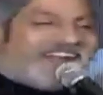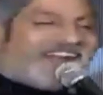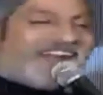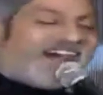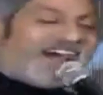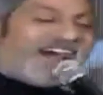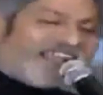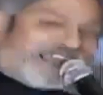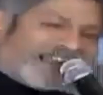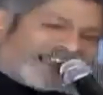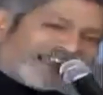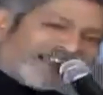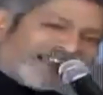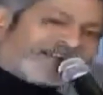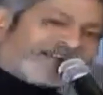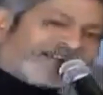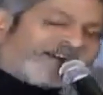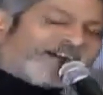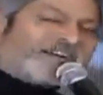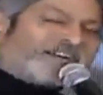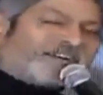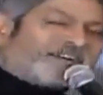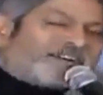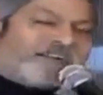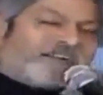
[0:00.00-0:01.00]
అలాగే
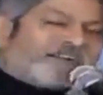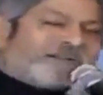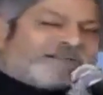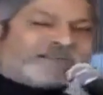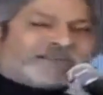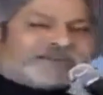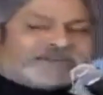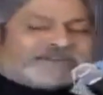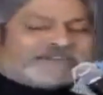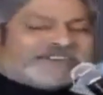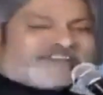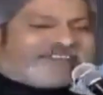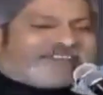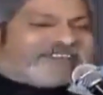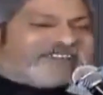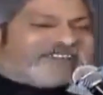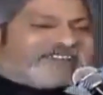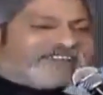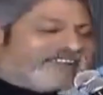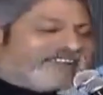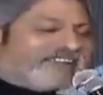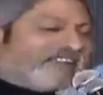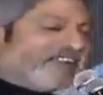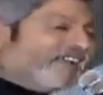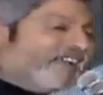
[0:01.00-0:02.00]
వాడుకున్నాడు పర్ఫెక్ట్గా
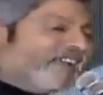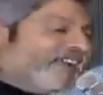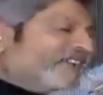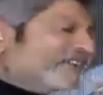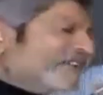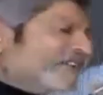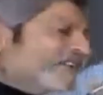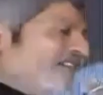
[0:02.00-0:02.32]
నేను